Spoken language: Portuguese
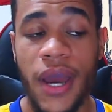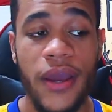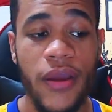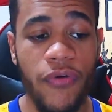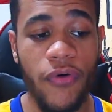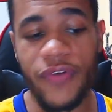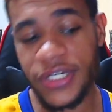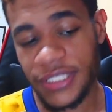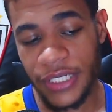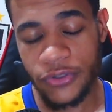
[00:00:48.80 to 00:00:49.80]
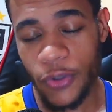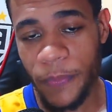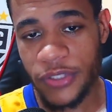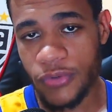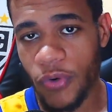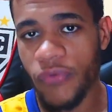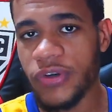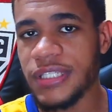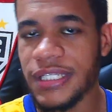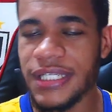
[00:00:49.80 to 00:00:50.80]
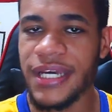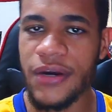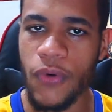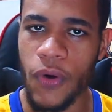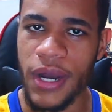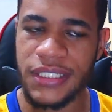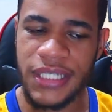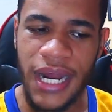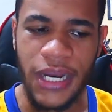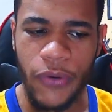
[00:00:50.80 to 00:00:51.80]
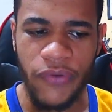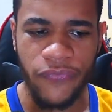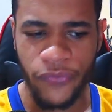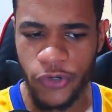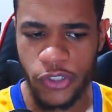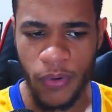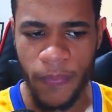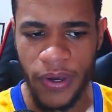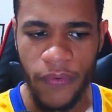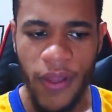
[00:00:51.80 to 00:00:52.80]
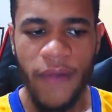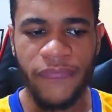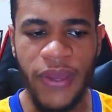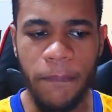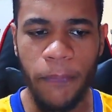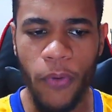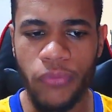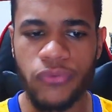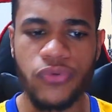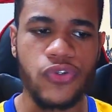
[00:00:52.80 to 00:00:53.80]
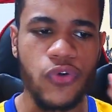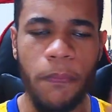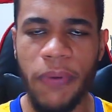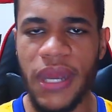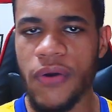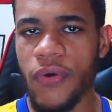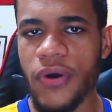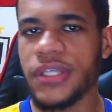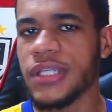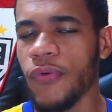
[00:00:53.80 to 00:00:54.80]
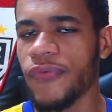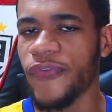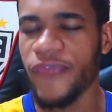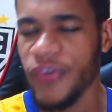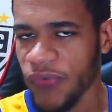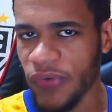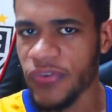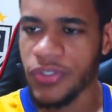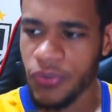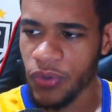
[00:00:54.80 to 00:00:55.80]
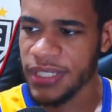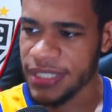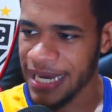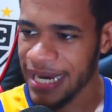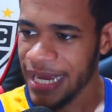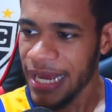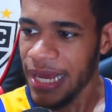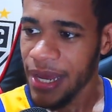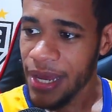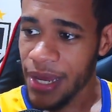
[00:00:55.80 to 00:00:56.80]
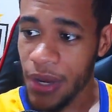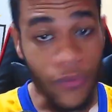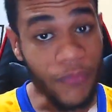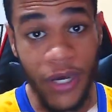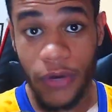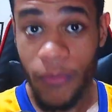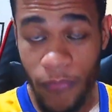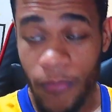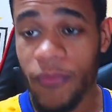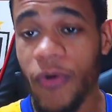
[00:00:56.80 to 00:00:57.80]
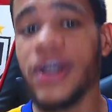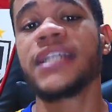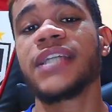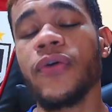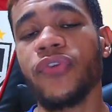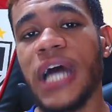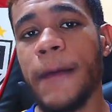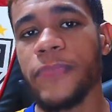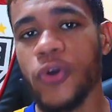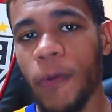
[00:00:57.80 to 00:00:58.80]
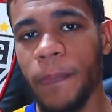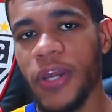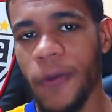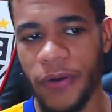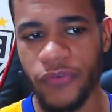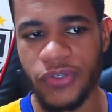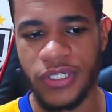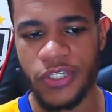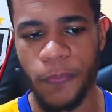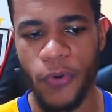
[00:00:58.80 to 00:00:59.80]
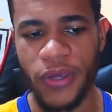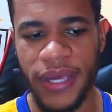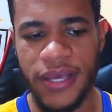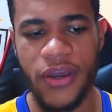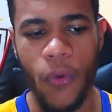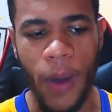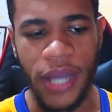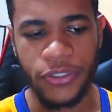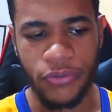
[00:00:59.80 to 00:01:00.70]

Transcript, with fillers: Eu vou conversar sobre isso com vocês aqui agora. Será que o eFootball, mano, tem pontos super superiores ao FIFA 22, cara. Eu, mano, vamos conversar, eu vou dar a minha opinião para vocês, o porquê que eu acho